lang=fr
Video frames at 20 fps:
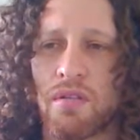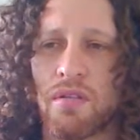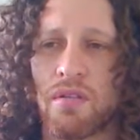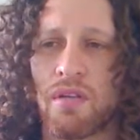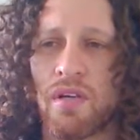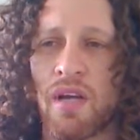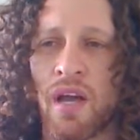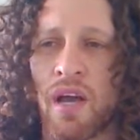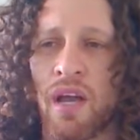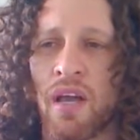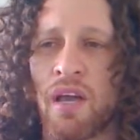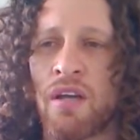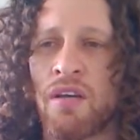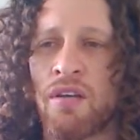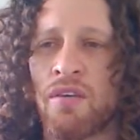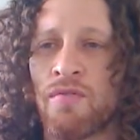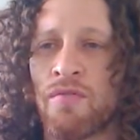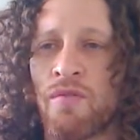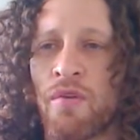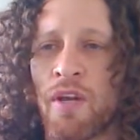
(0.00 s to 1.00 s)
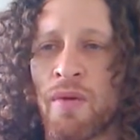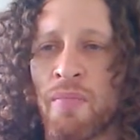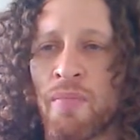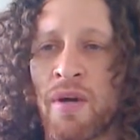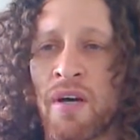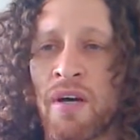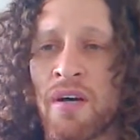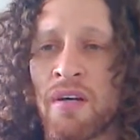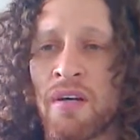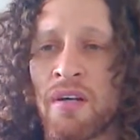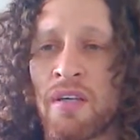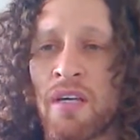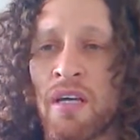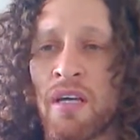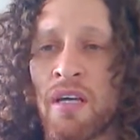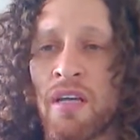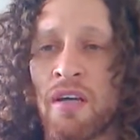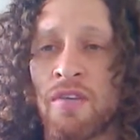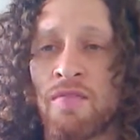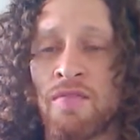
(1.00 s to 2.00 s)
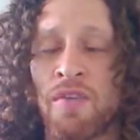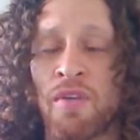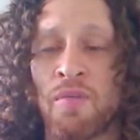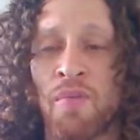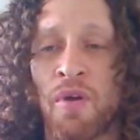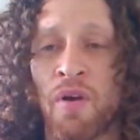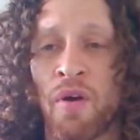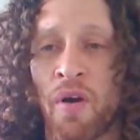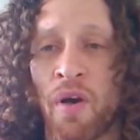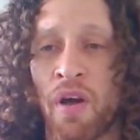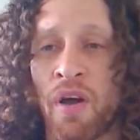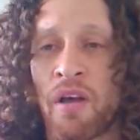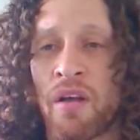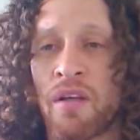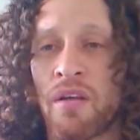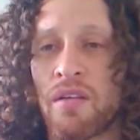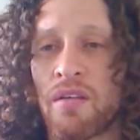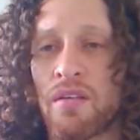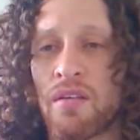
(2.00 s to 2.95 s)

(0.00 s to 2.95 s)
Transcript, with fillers: Car elle ne voulait pas qu'il la vît pleurer.